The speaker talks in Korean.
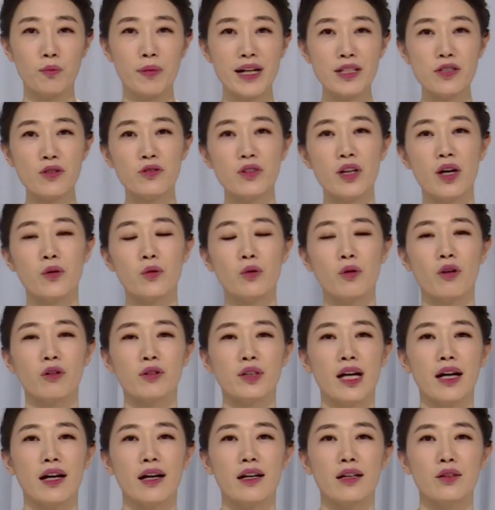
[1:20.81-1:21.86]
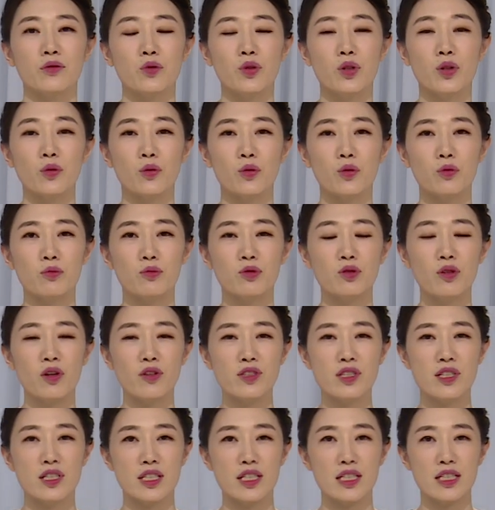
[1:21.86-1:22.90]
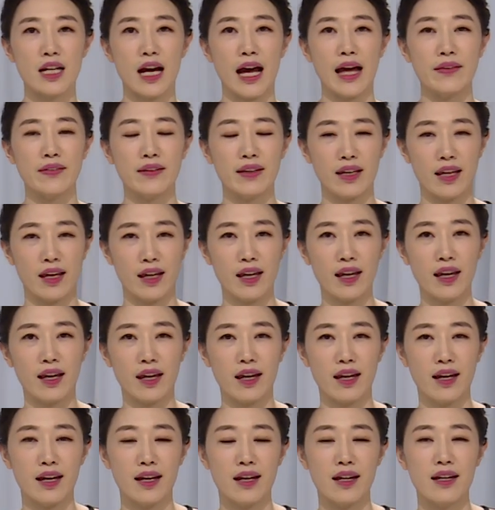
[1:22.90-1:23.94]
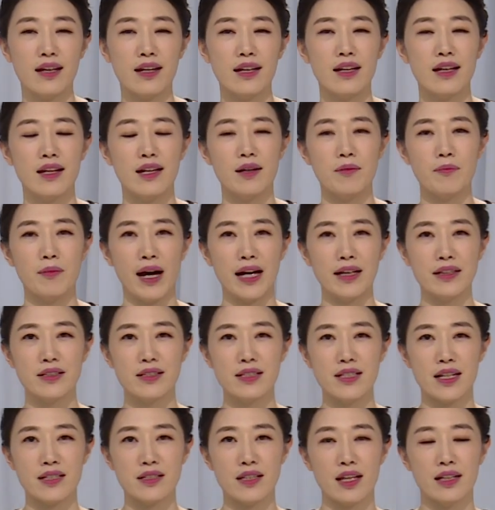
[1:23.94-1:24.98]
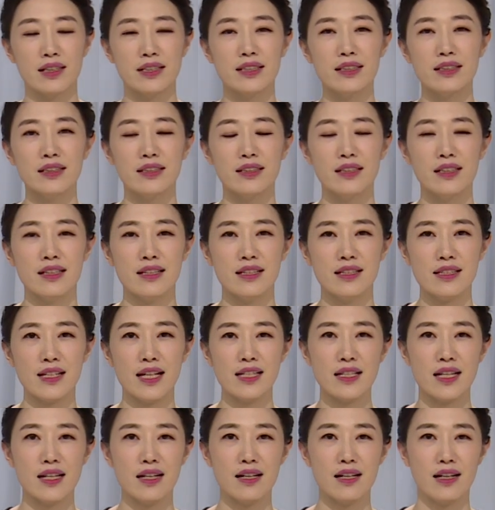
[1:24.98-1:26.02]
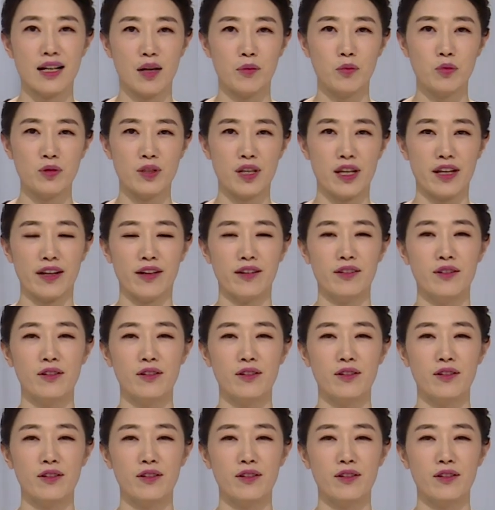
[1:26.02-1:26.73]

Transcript: 빠져나오거나 뒤로 무너지지 않게 바른 자세를 찾아가 보세요.